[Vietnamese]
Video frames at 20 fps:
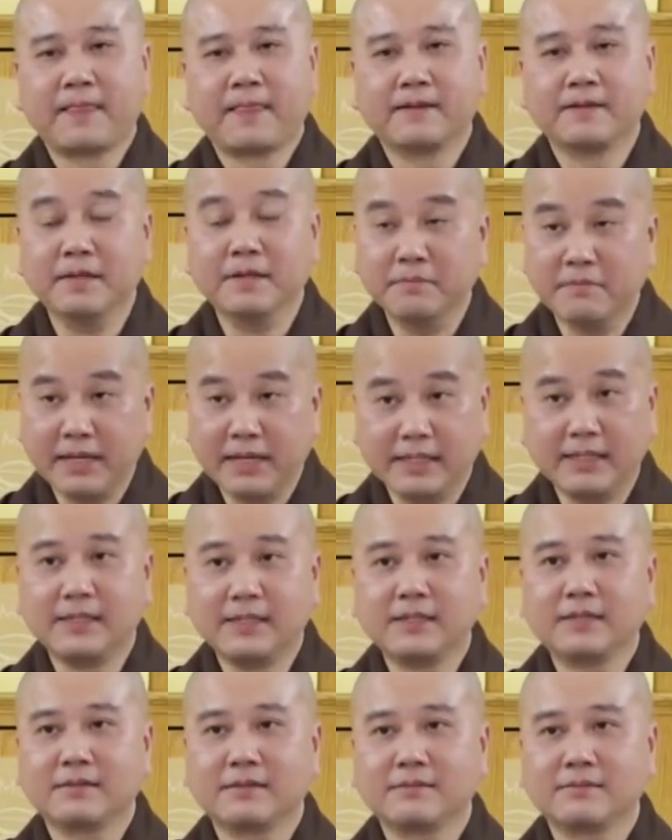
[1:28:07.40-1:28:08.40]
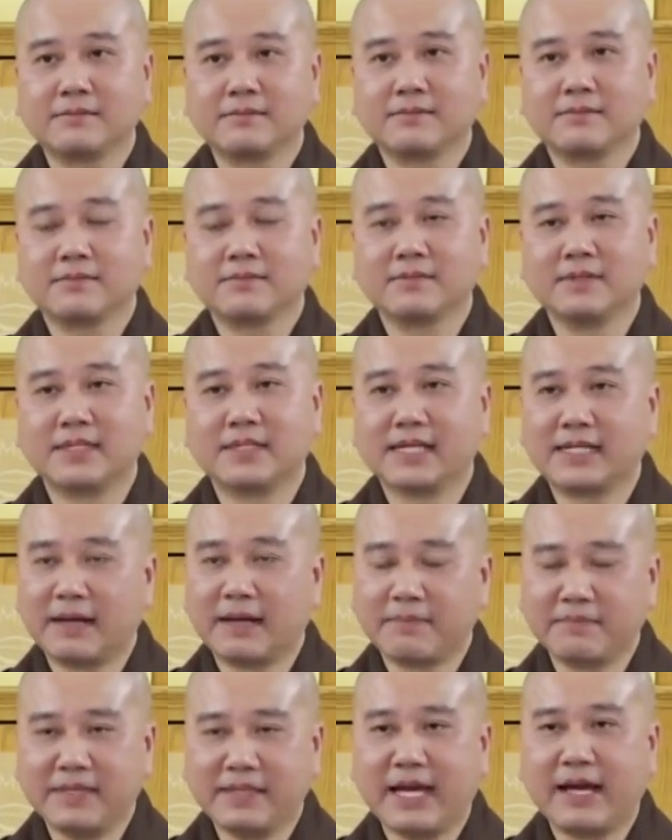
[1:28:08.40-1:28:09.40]
Người Mỹ người ta
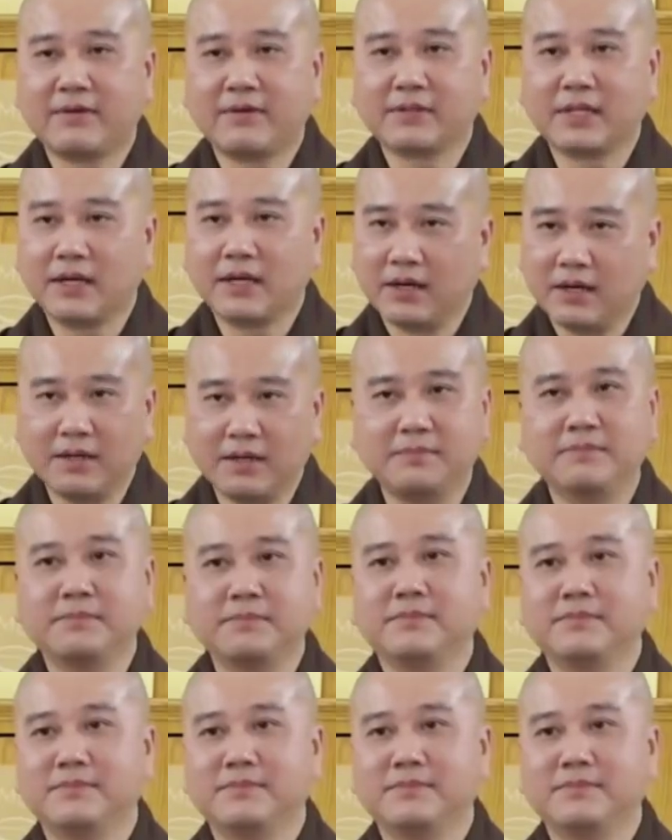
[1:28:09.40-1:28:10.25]
gặp nhau người ta ôm.